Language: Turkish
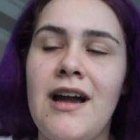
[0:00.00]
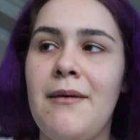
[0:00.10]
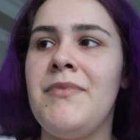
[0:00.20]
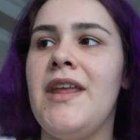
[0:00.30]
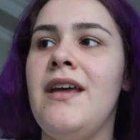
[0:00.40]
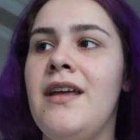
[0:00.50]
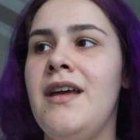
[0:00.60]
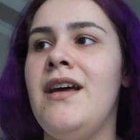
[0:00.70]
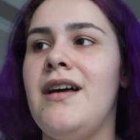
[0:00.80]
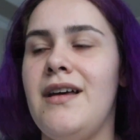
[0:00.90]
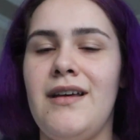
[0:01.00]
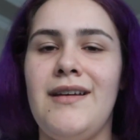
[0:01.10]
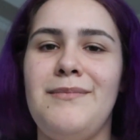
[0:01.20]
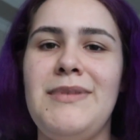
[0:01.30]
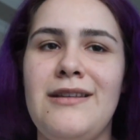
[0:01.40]
Hem de
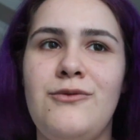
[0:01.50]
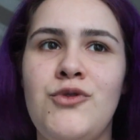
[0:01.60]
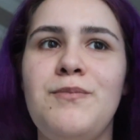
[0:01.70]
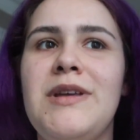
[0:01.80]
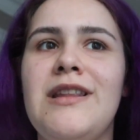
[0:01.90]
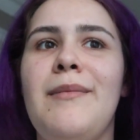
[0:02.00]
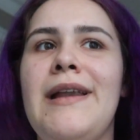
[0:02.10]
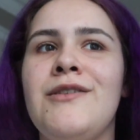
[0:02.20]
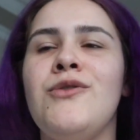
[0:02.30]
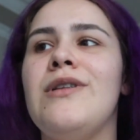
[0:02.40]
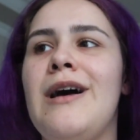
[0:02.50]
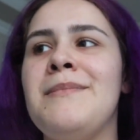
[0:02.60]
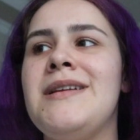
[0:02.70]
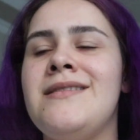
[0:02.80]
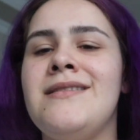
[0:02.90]
e, bir tüp mide ameliyatı
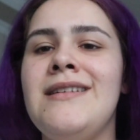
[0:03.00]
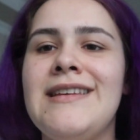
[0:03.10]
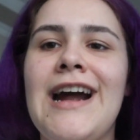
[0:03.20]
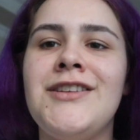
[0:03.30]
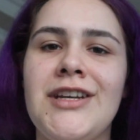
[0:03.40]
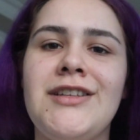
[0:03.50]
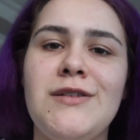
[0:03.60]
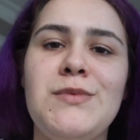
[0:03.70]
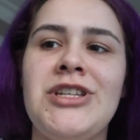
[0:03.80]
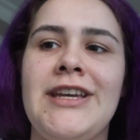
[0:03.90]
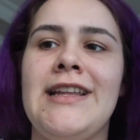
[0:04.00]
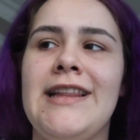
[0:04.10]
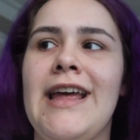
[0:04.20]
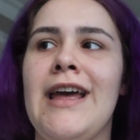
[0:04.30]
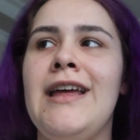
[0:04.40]
olan birisinin gerçekçi bir
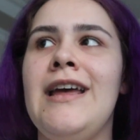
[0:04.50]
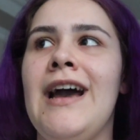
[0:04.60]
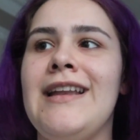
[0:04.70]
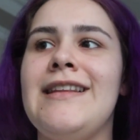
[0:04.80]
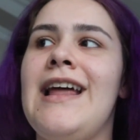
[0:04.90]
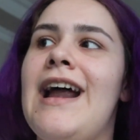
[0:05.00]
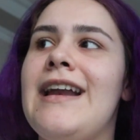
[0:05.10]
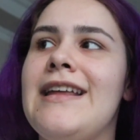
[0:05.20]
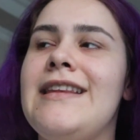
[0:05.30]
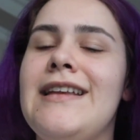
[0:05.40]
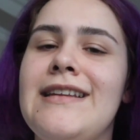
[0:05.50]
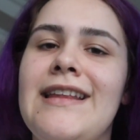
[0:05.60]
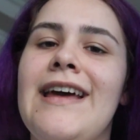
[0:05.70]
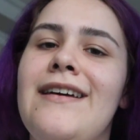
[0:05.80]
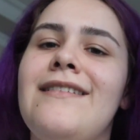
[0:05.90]
şekilde hani neler yediğini
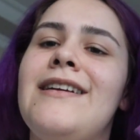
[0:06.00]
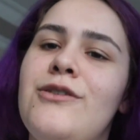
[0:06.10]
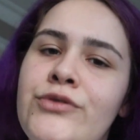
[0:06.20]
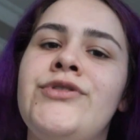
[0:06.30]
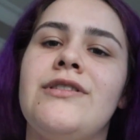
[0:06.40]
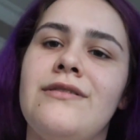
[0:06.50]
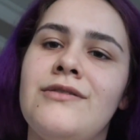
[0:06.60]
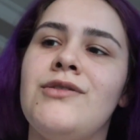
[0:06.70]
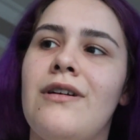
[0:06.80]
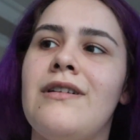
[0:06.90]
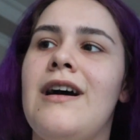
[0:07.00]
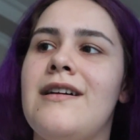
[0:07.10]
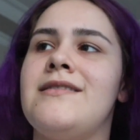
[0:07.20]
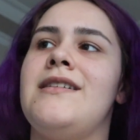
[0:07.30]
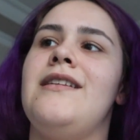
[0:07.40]
de hani 3 yıl sonra
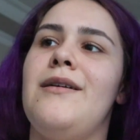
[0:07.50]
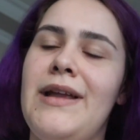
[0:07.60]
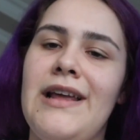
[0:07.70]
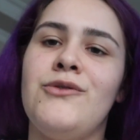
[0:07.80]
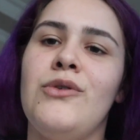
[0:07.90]
artık hani ameliyat